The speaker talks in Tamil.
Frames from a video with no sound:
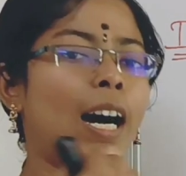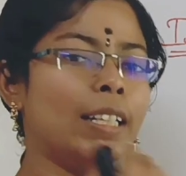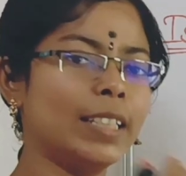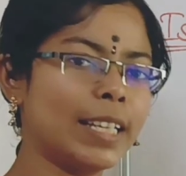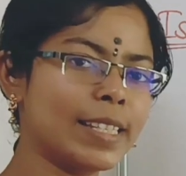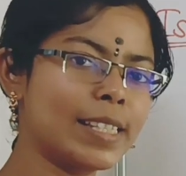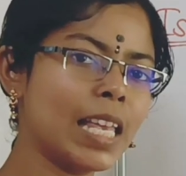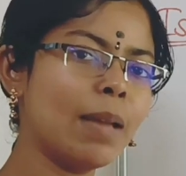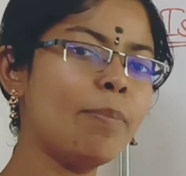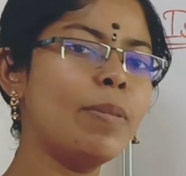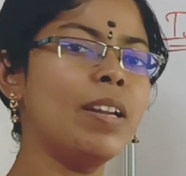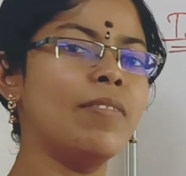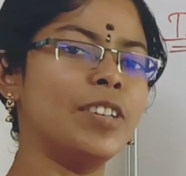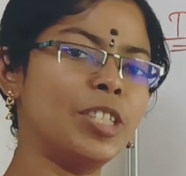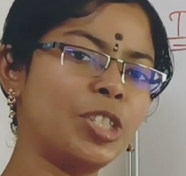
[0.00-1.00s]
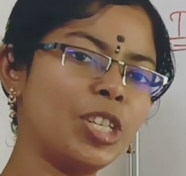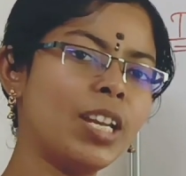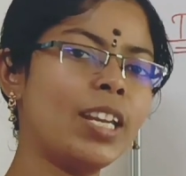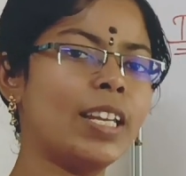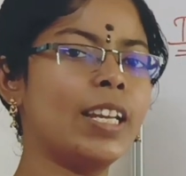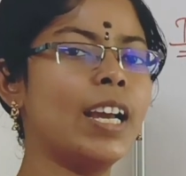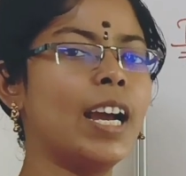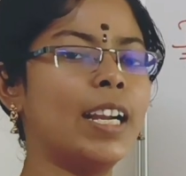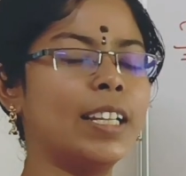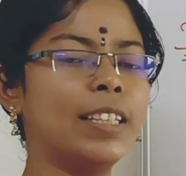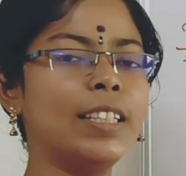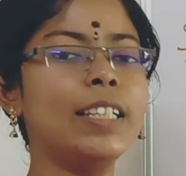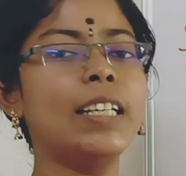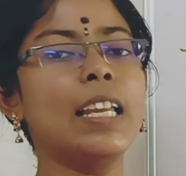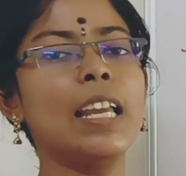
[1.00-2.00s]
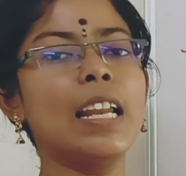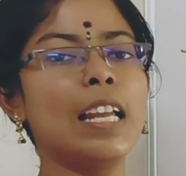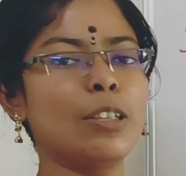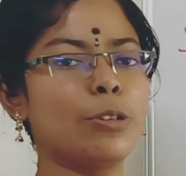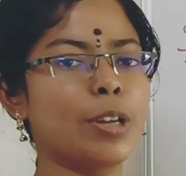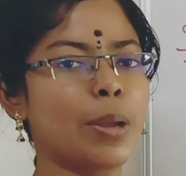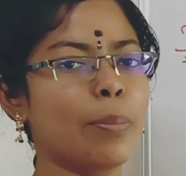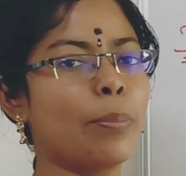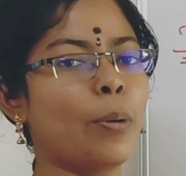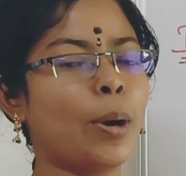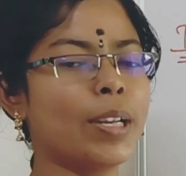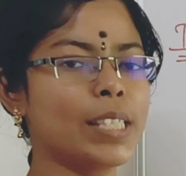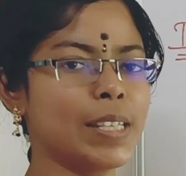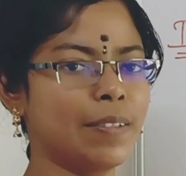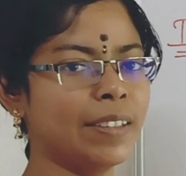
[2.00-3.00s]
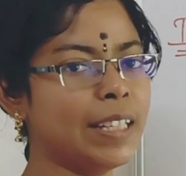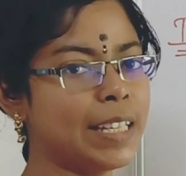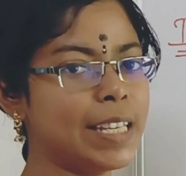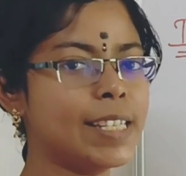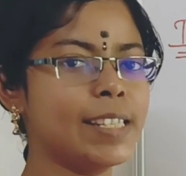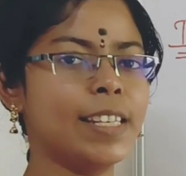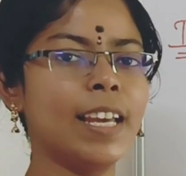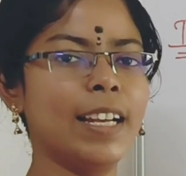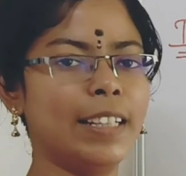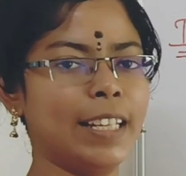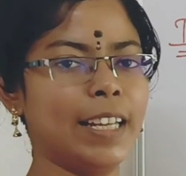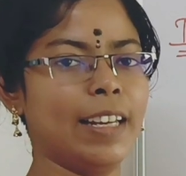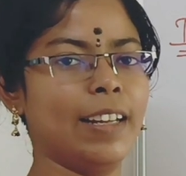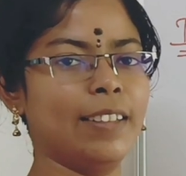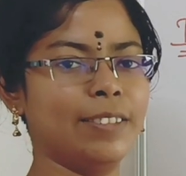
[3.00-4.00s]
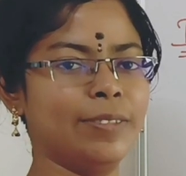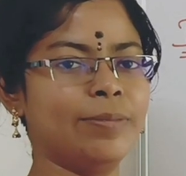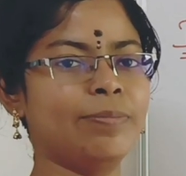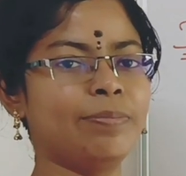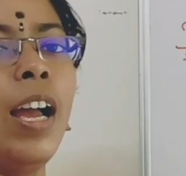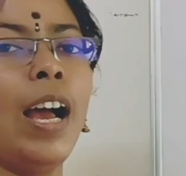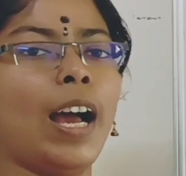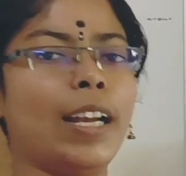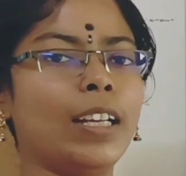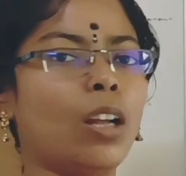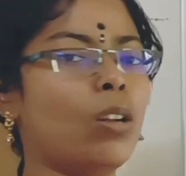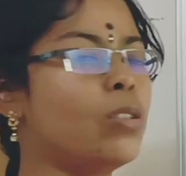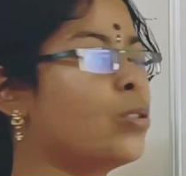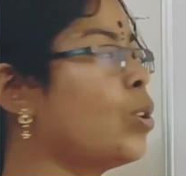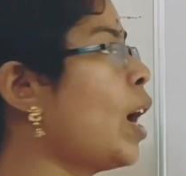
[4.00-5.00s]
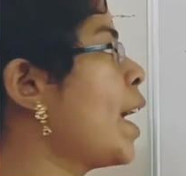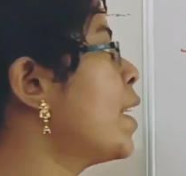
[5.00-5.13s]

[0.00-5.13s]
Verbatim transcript: அந்த எக்ஸாம்பிளை வச்சு நீங்கள் அடுத்து கீழே அதோடைய பாயிண்ட்ஸை வந்து ஈஸியாக எழுதிடலாம் அண்ட் ஆல்சோ